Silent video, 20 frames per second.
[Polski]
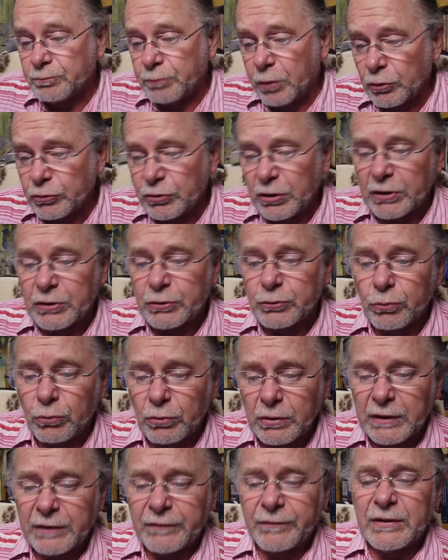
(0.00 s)
po,
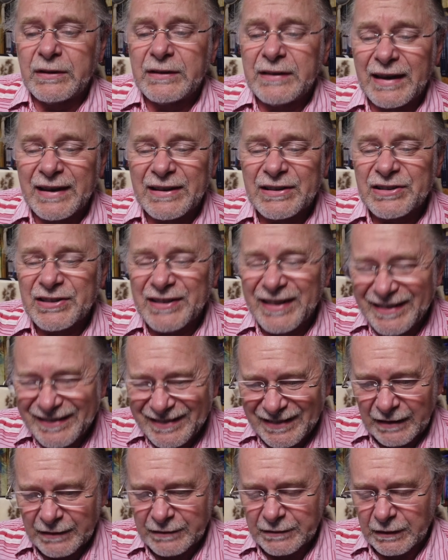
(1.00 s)
niektórych
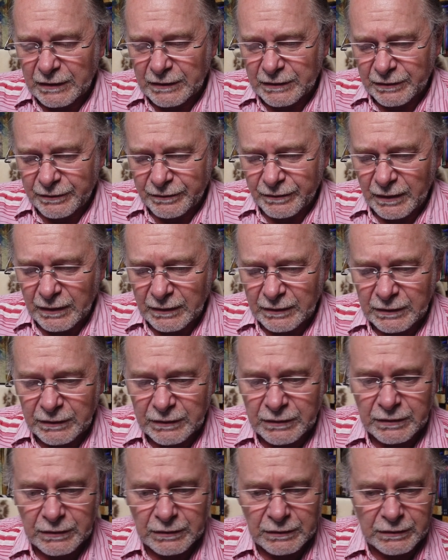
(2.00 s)
wydarzeniach, tak zwanych,